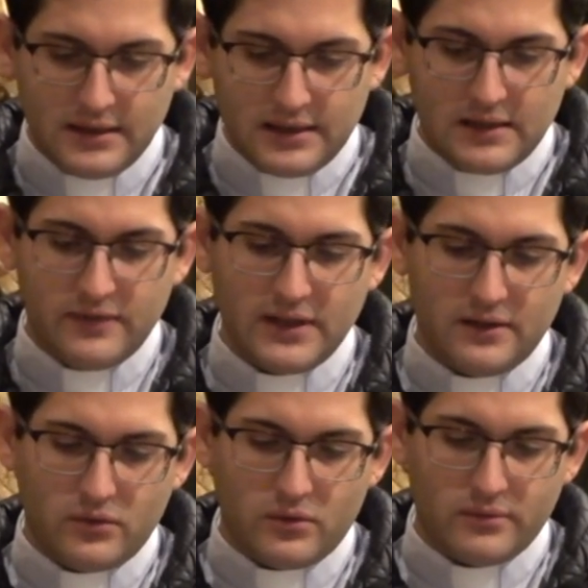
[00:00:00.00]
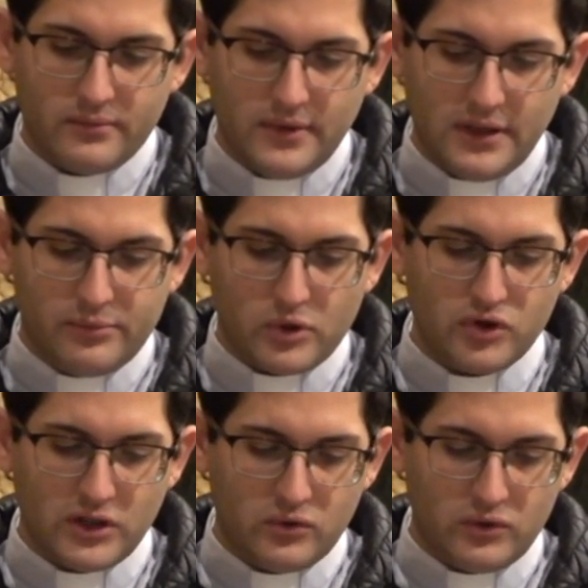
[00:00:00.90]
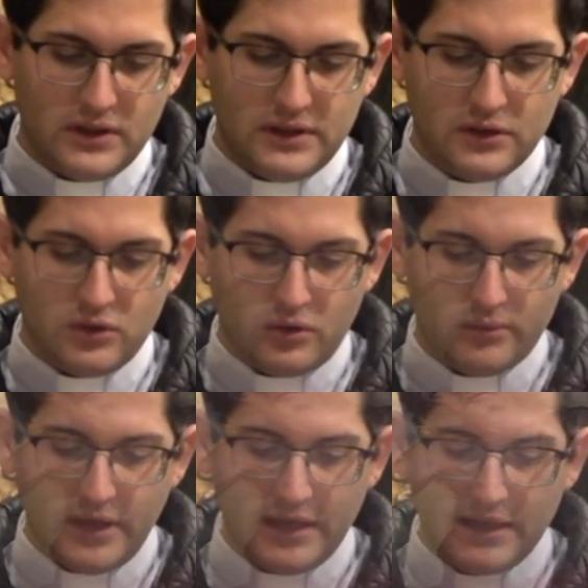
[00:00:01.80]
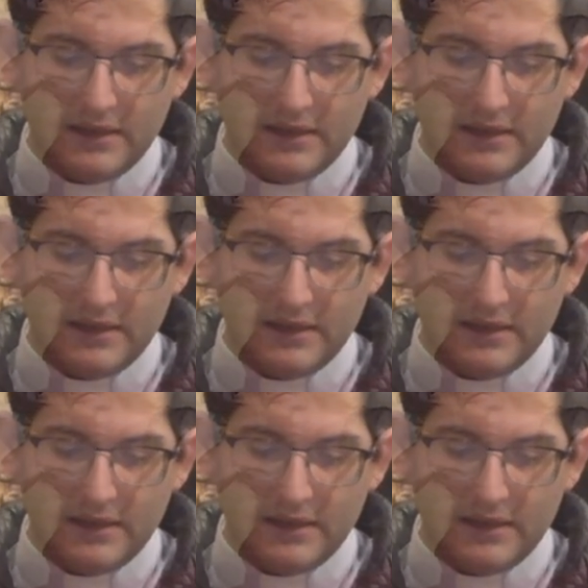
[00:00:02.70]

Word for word: che rivelano il progetto di Dio e che